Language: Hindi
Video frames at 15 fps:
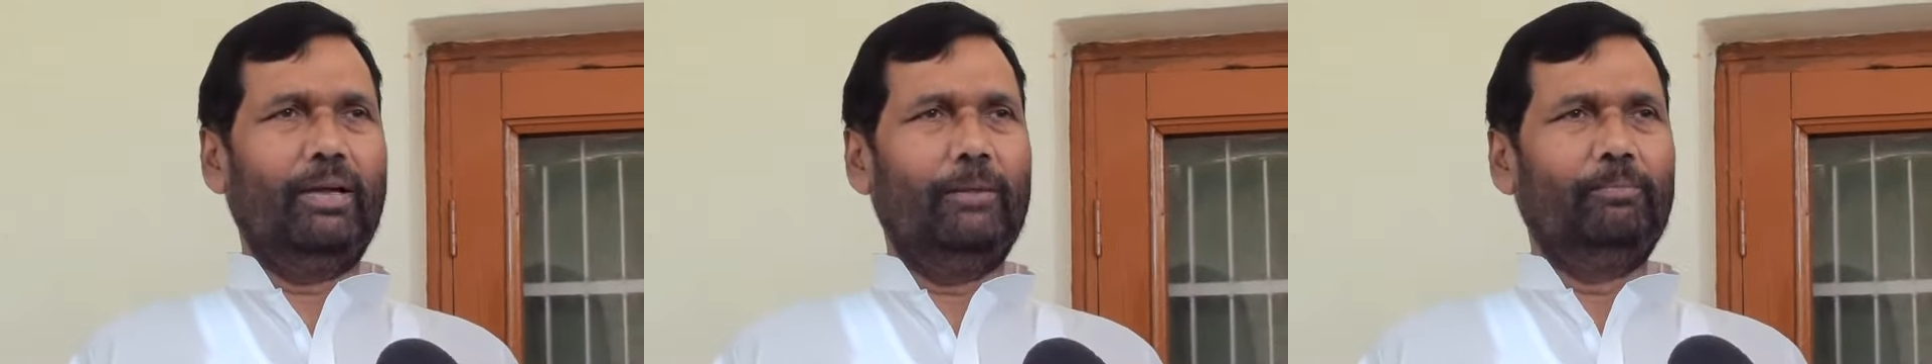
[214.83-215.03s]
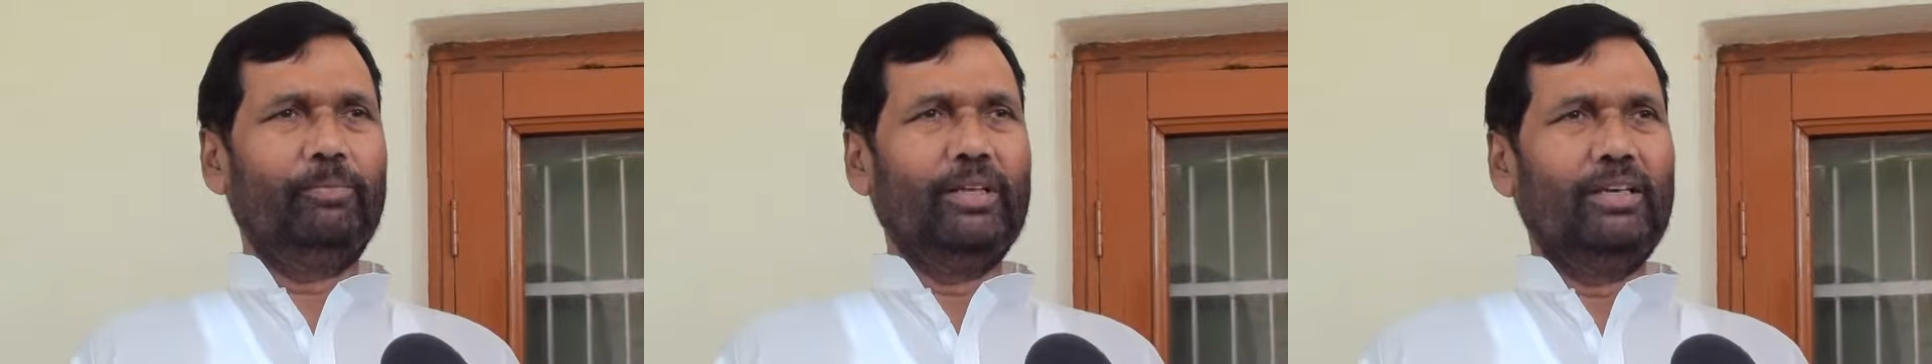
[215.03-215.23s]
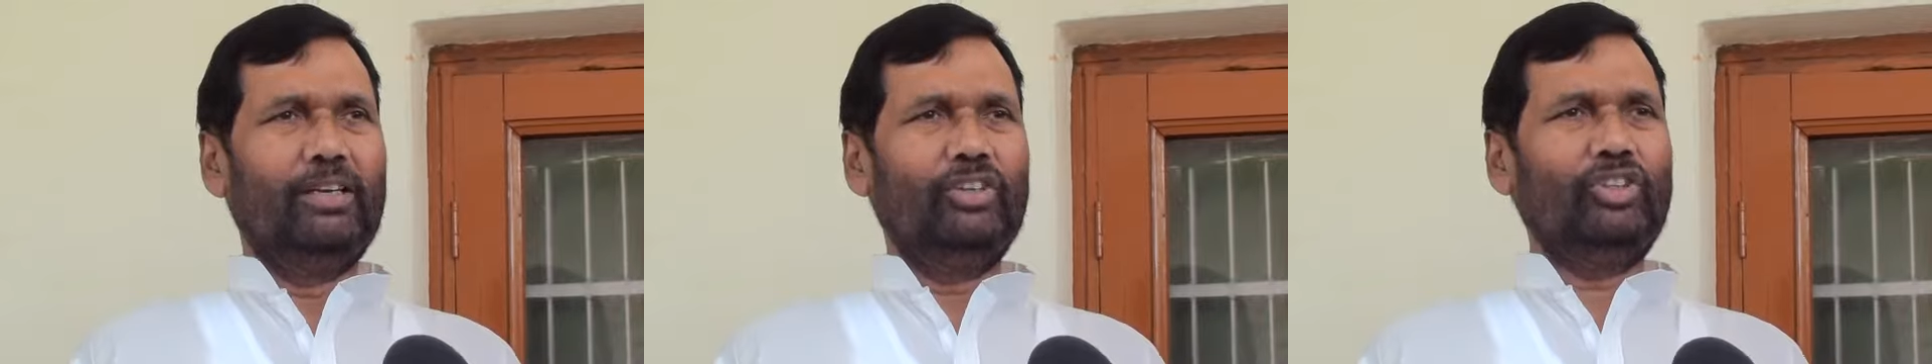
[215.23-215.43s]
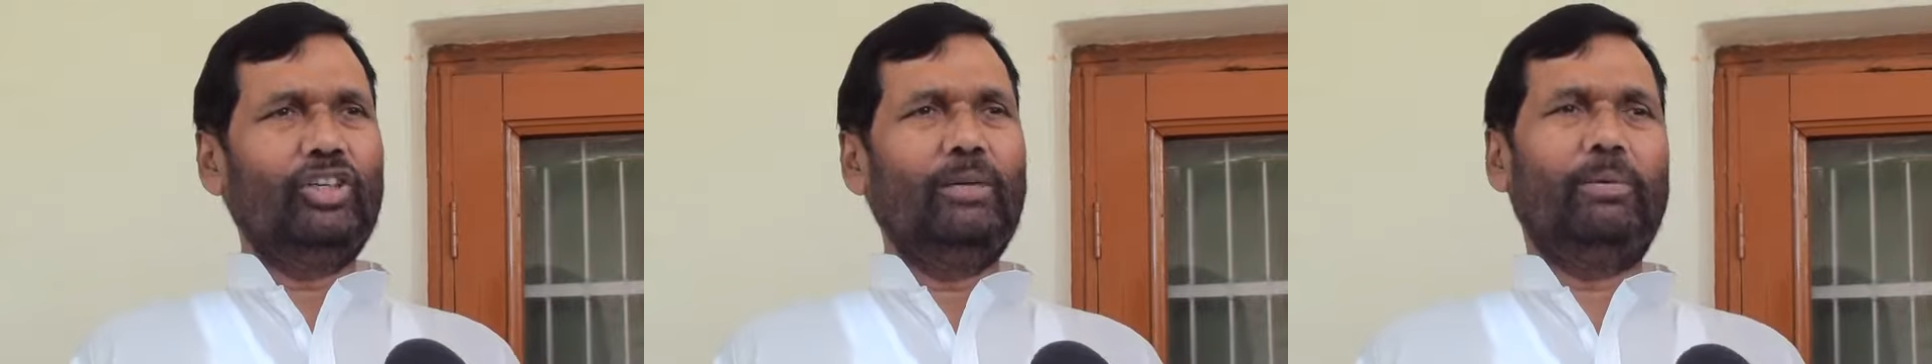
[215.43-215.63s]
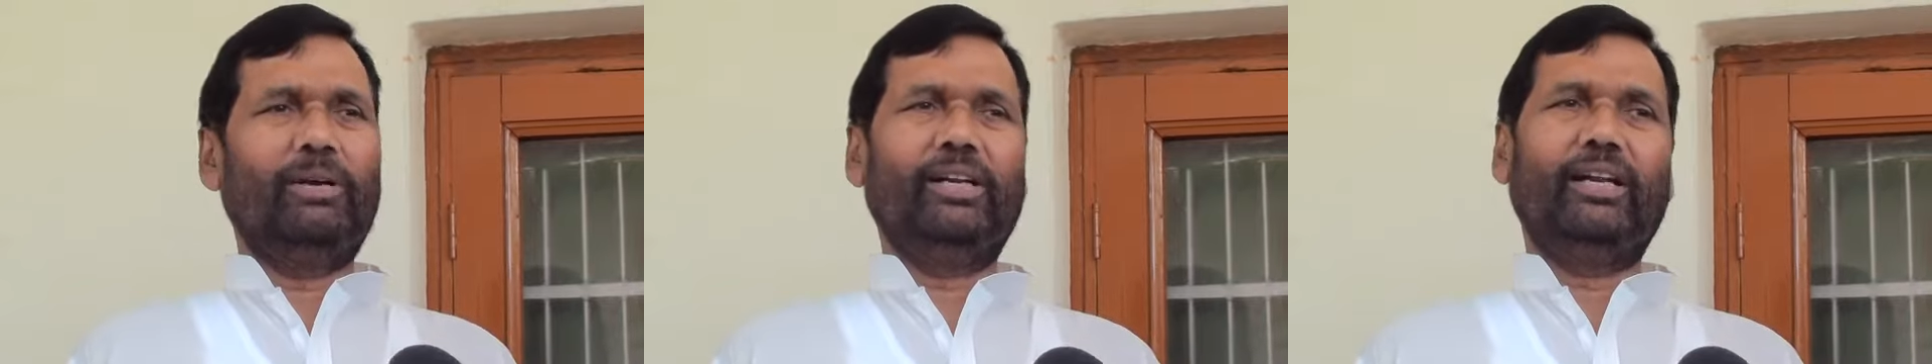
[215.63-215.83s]
में
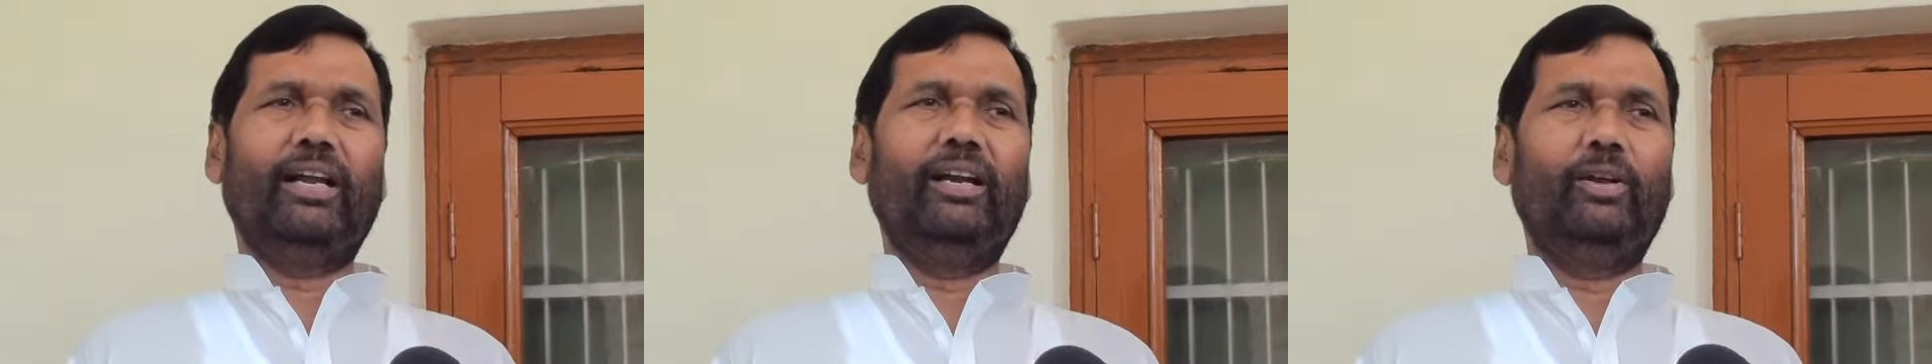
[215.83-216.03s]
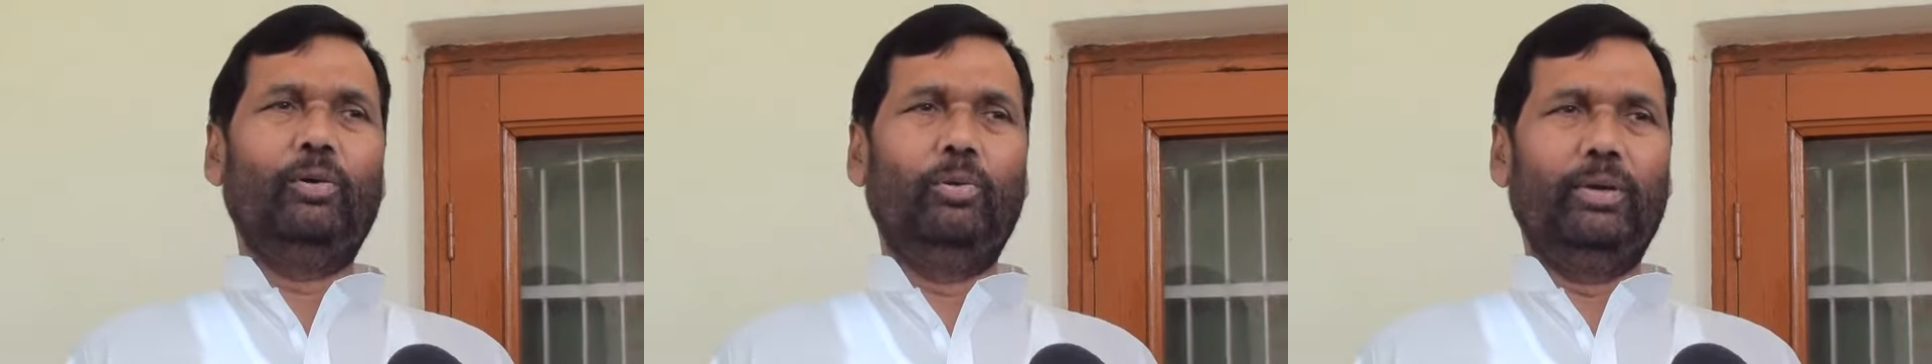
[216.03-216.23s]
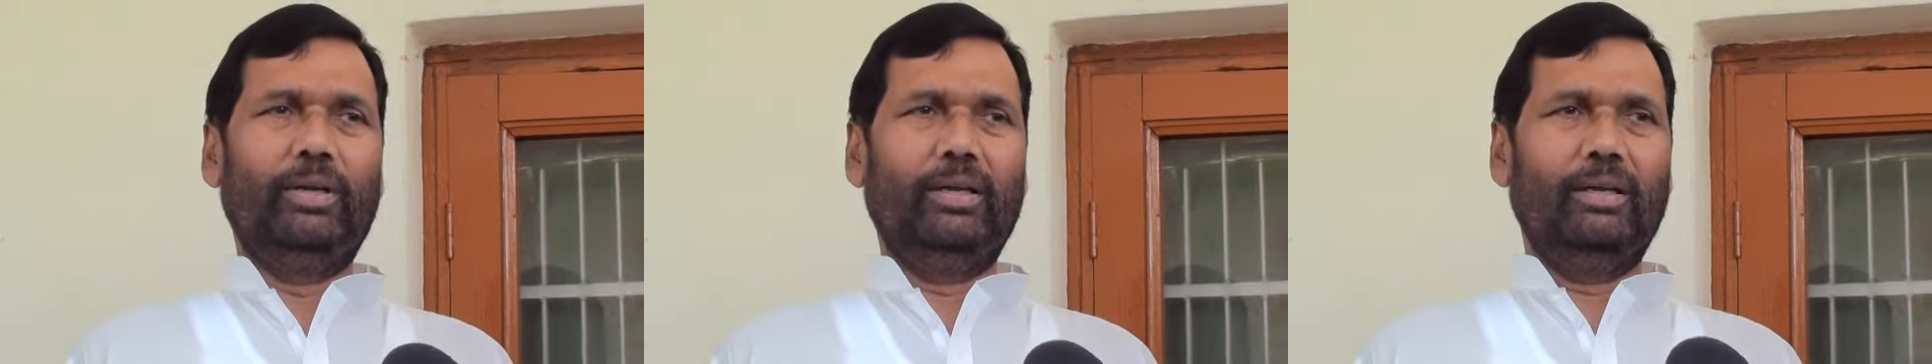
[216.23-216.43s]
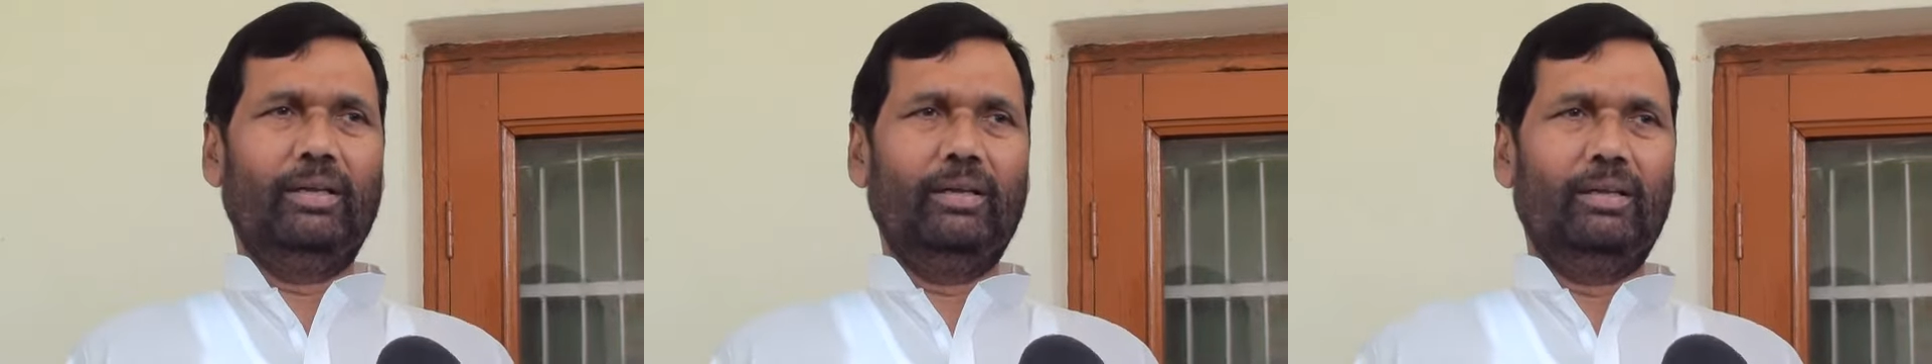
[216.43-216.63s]
इतनी बड़ी रैली हुई